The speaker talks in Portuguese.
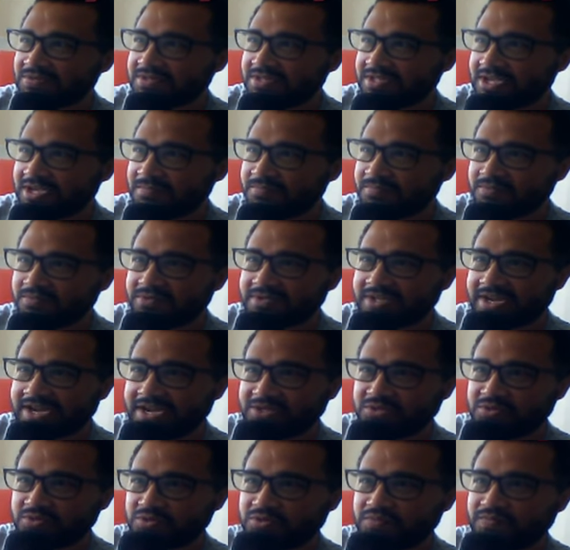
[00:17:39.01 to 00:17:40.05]
tempo
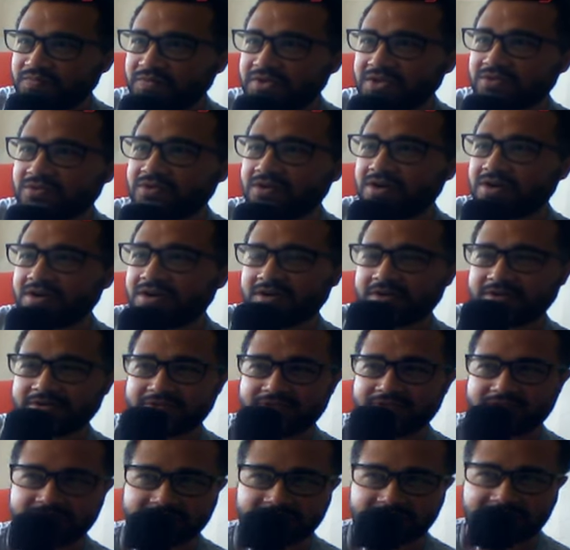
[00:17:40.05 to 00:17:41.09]
nascem os
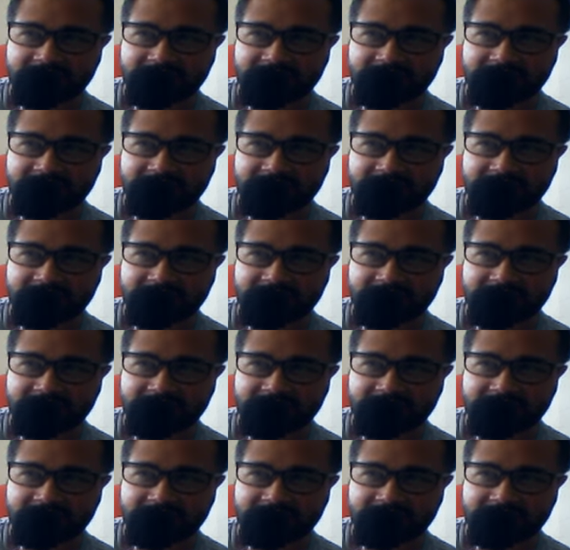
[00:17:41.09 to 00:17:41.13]
filhotes.